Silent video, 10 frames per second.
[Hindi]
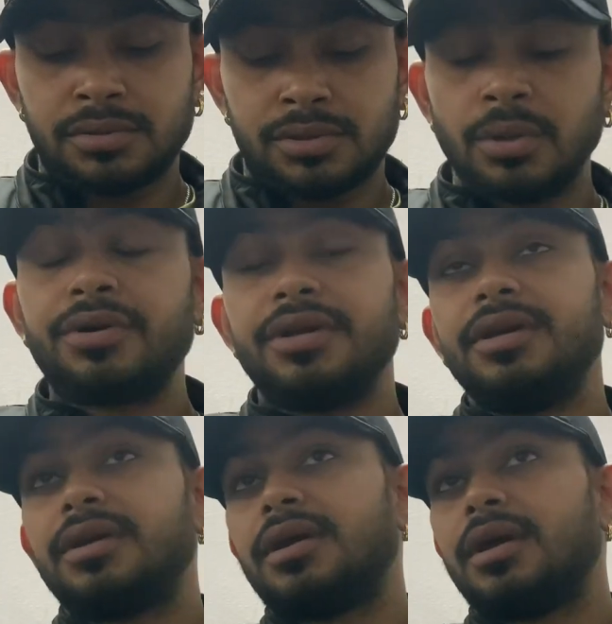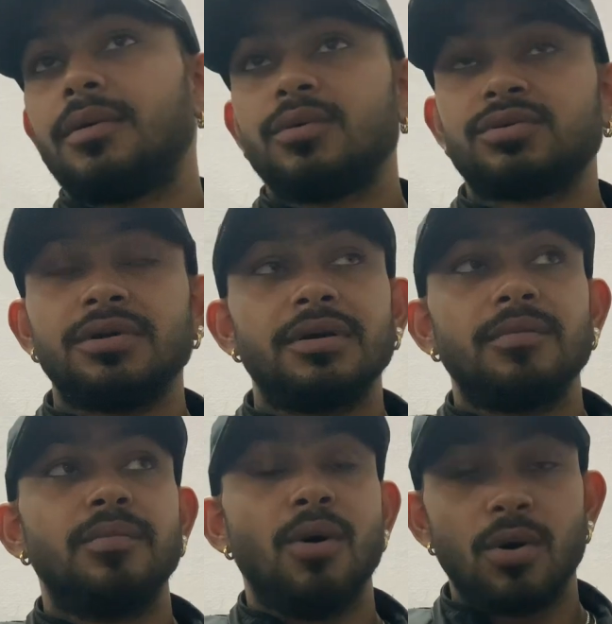चलो ठीक है उसने
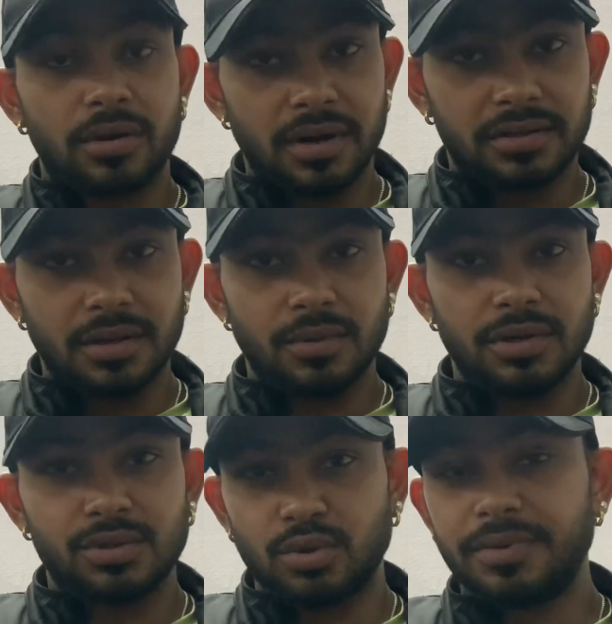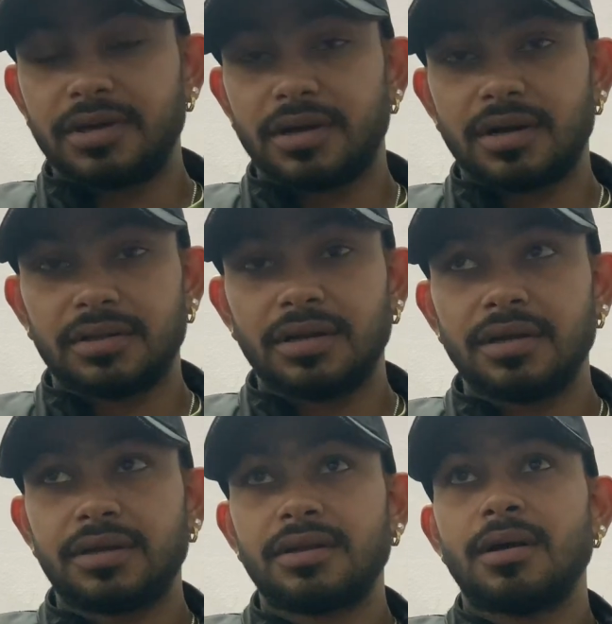भौंक रहा था वो या जो भी कर रहा था
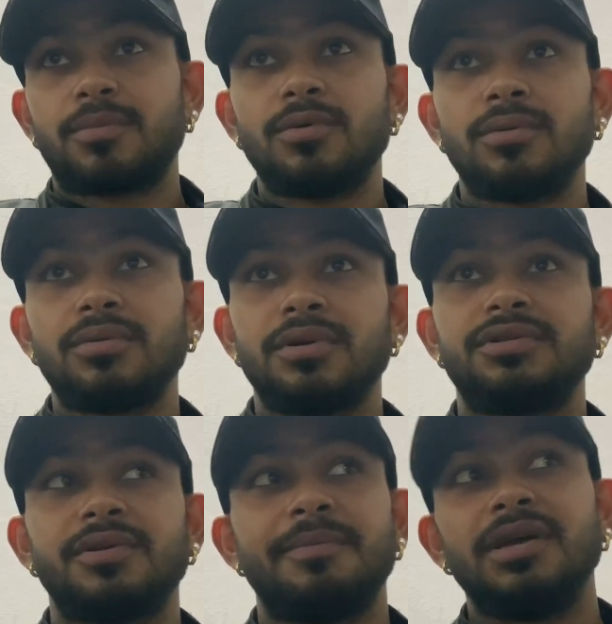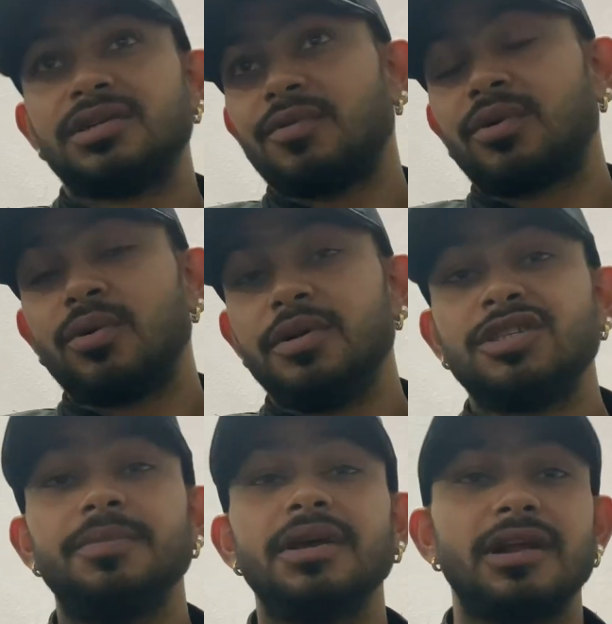लेकिन आपको एक बेजवान को
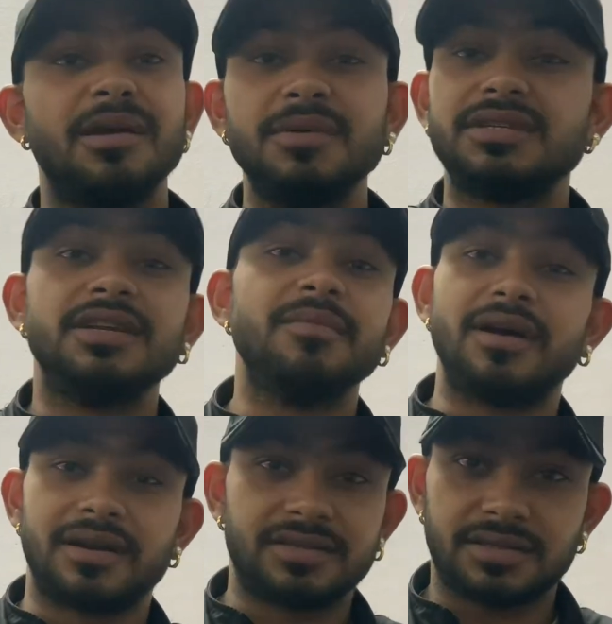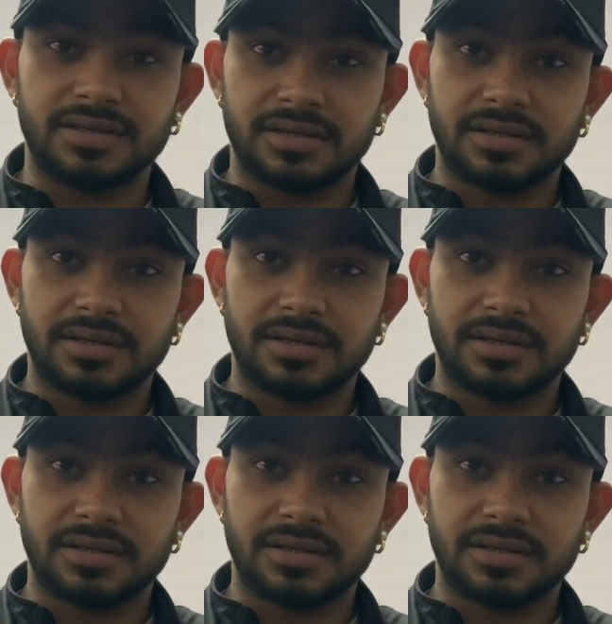इस बेरहमी से नहीं मारना चाहिए